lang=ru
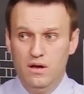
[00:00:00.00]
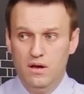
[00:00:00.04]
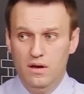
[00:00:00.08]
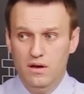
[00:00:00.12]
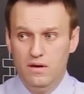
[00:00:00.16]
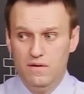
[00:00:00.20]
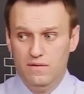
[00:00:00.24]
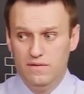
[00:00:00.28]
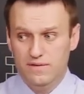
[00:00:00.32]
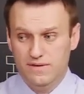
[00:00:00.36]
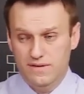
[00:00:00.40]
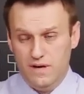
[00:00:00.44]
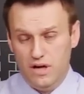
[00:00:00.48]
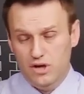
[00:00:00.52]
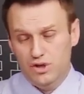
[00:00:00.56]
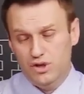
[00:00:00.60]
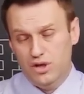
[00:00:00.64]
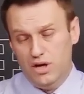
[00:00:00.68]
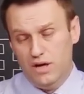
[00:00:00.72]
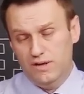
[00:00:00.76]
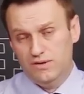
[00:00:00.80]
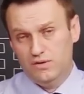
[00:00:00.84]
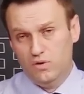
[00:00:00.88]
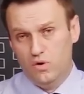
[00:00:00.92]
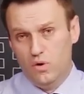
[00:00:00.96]

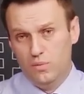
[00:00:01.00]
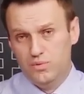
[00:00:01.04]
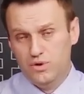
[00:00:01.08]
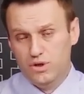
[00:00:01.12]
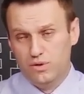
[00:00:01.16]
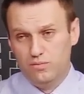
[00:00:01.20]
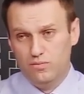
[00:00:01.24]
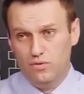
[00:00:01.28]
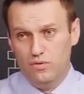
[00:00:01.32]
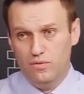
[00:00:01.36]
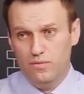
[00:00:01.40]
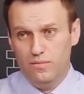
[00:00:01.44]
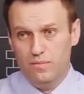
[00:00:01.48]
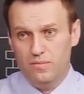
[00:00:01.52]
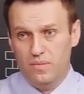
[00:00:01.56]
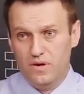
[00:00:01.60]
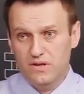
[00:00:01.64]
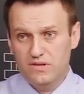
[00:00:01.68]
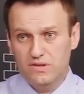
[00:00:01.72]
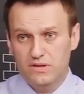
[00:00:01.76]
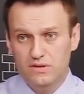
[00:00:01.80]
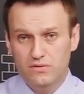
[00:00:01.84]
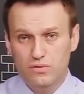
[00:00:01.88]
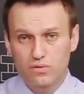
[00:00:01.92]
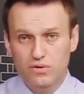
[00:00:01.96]
Возвращаясь к общему,
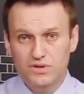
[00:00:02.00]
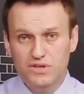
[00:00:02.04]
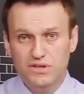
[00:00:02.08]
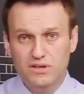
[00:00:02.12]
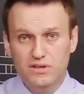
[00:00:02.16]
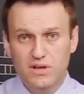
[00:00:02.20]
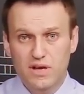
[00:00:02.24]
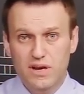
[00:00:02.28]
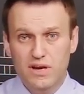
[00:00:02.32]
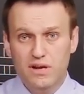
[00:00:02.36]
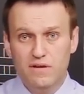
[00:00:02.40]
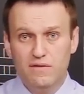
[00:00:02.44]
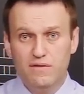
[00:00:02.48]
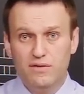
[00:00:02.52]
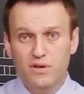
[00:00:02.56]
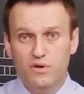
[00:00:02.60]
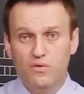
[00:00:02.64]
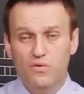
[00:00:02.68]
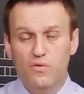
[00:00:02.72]
процедура декларирования,